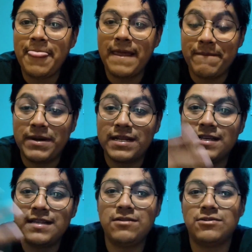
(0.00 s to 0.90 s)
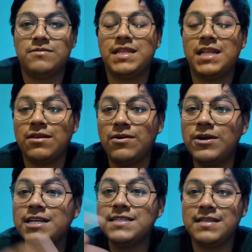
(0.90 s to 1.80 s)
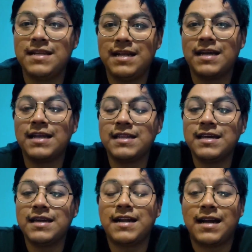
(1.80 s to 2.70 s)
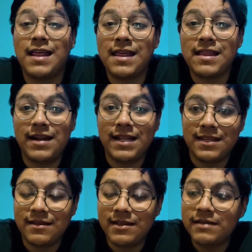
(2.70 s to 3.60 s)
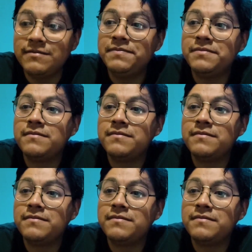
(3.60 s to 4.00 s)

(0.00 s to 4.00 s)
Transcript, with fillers: aparte de los vendedores y de la gente encargada de la tienda,